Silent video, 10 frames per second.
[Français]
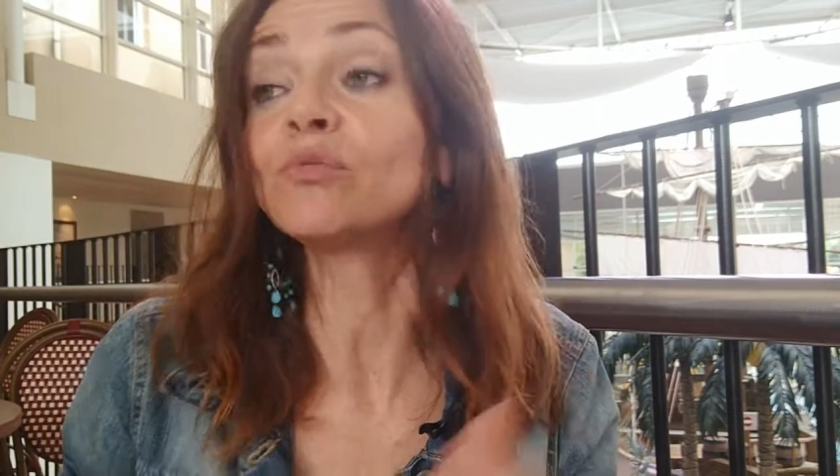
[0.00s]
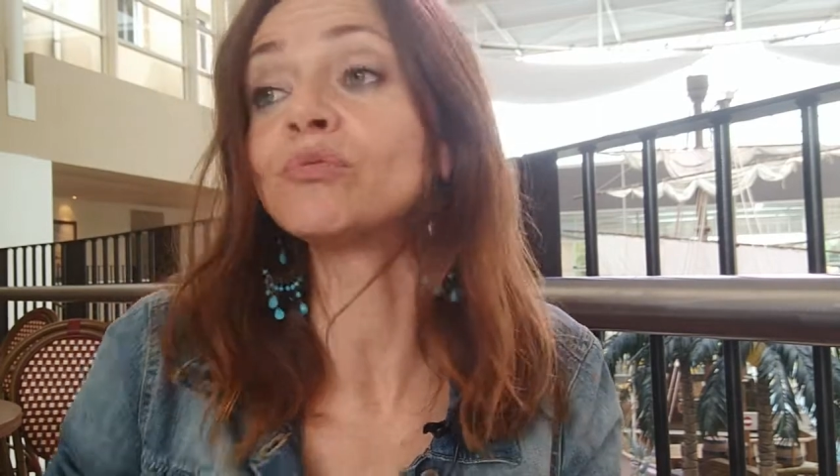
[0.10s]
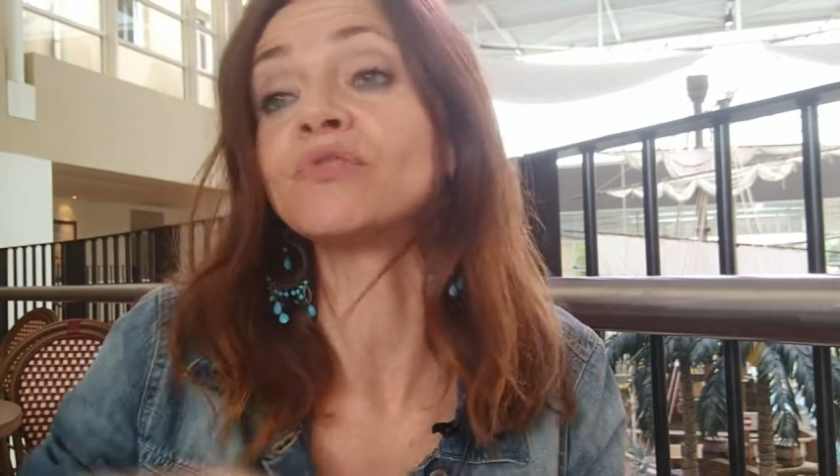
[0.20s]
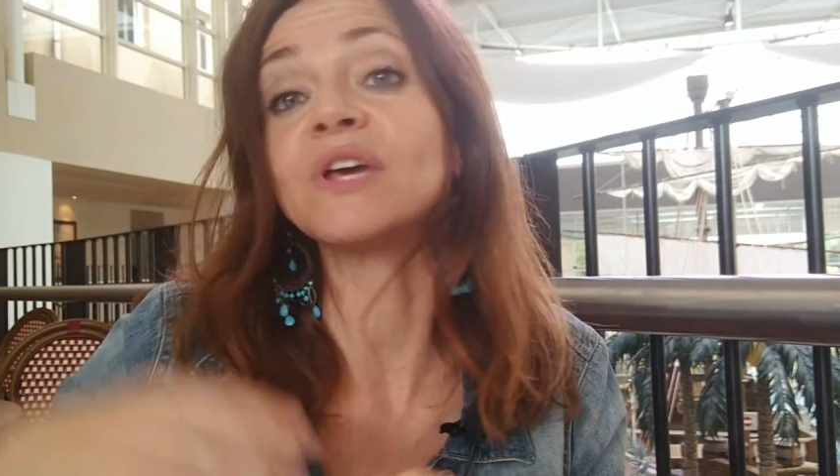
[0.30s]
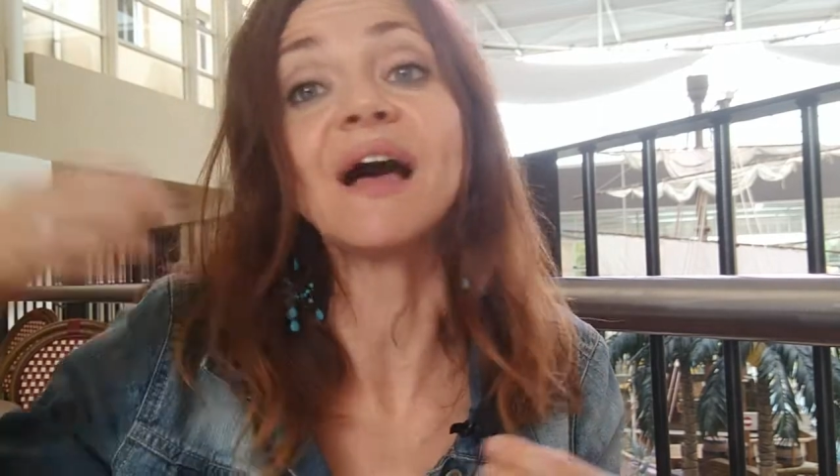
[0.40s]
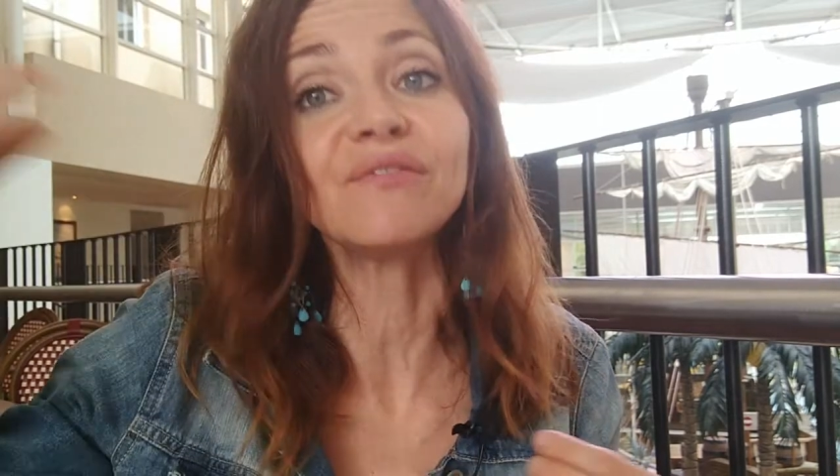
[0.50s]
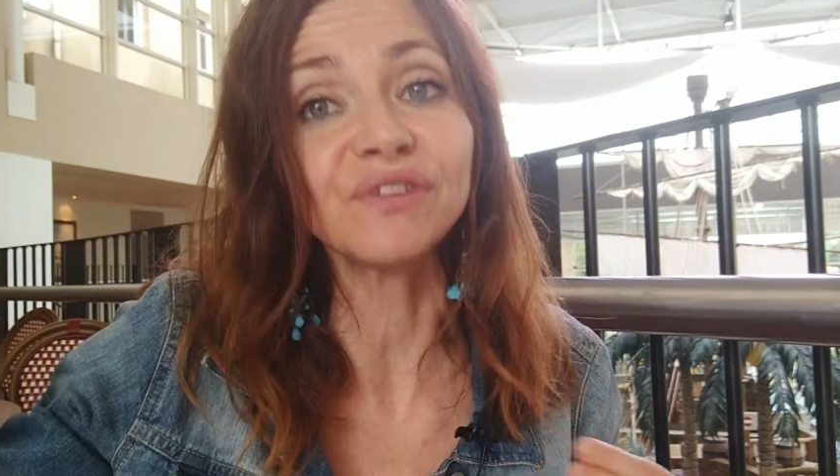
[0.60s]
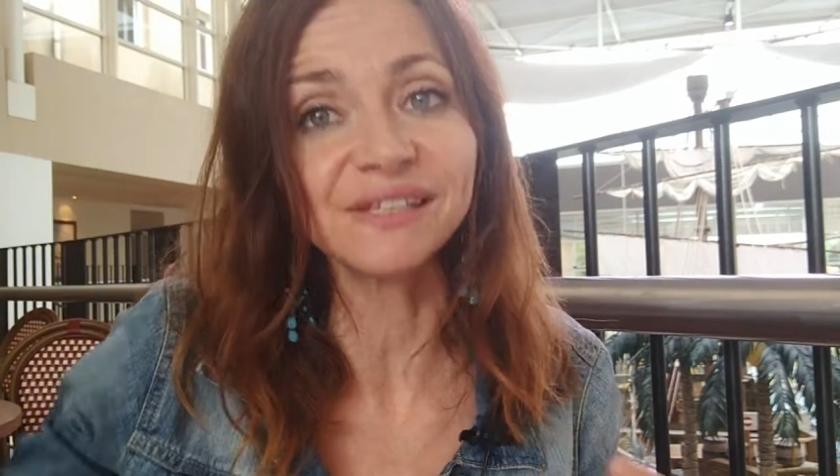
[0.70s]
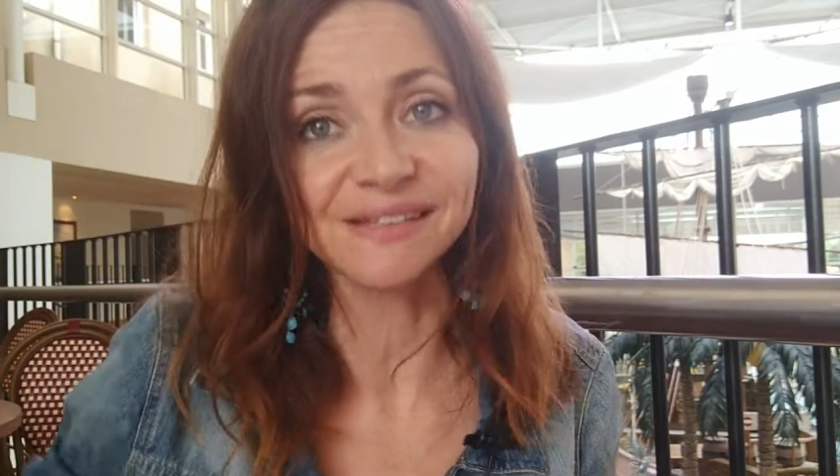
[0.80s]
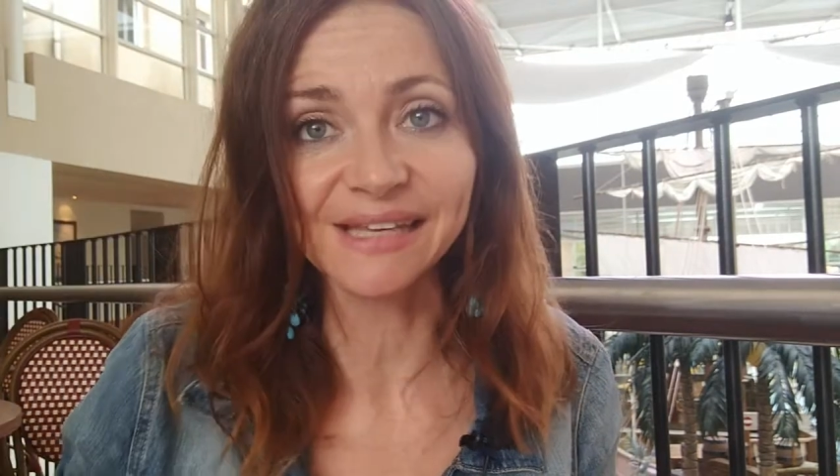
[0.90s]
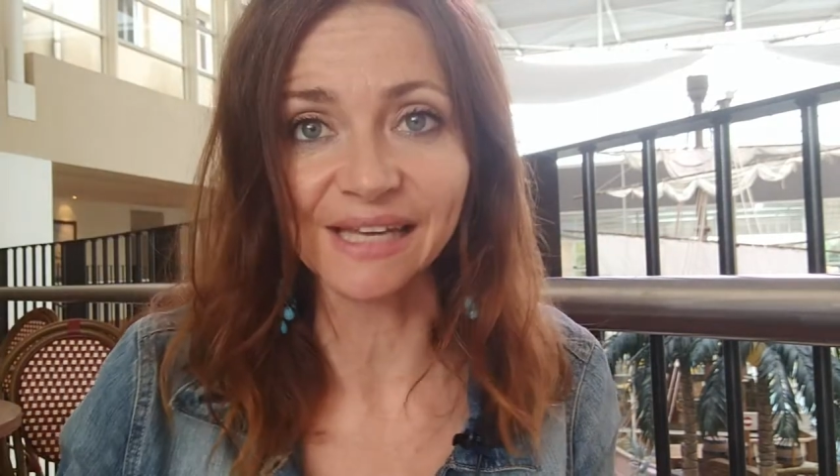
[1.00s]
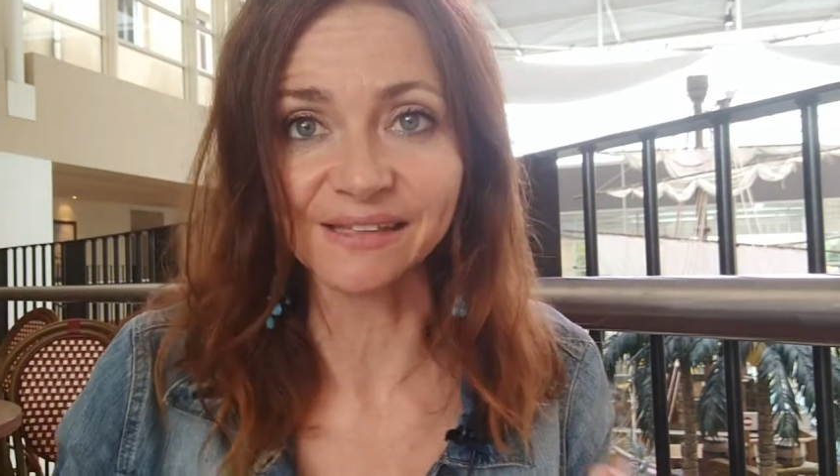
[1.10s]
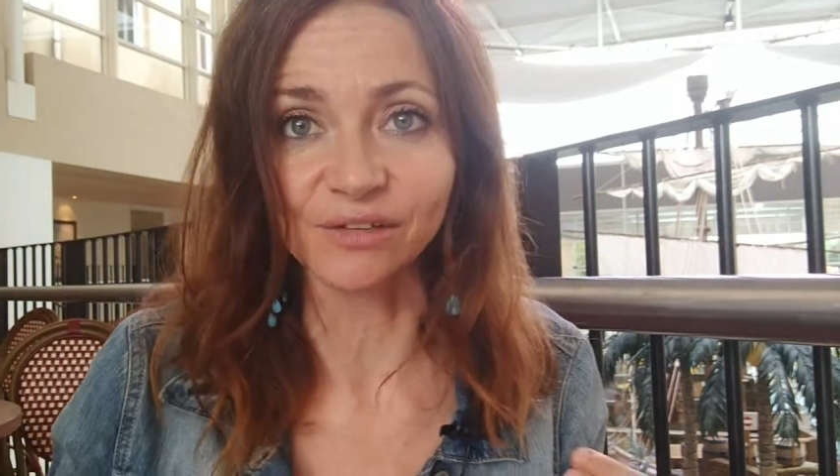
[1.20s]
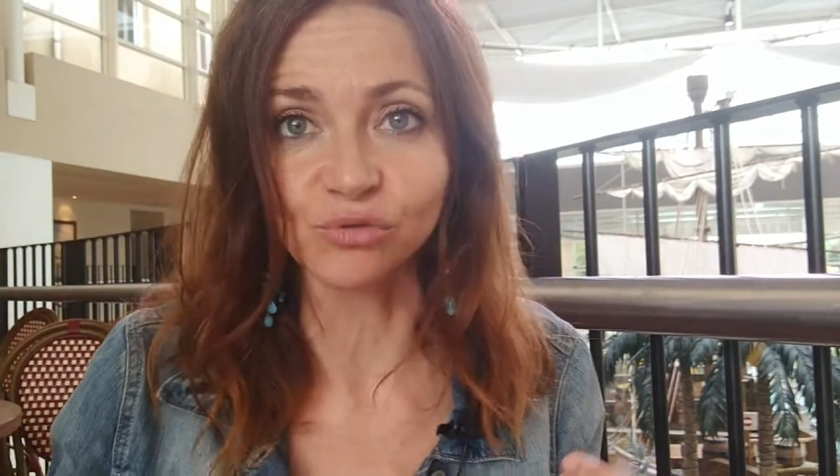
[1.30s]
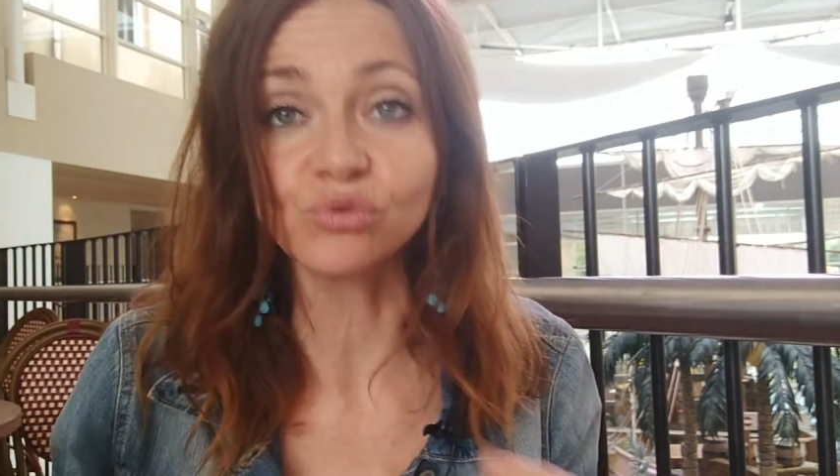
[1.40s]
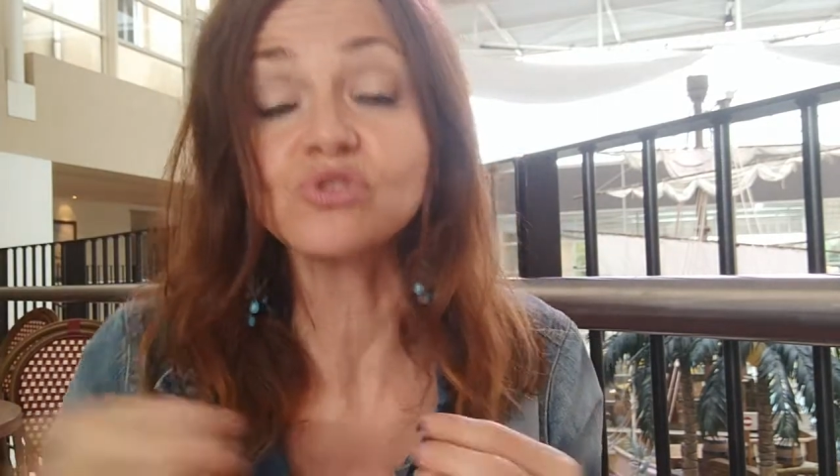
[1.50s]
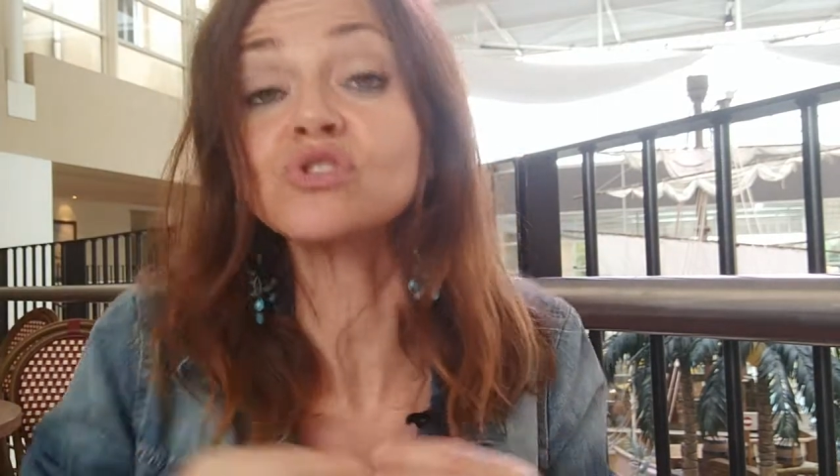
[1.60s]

Vous pouvez infecter quelqu'un d'autre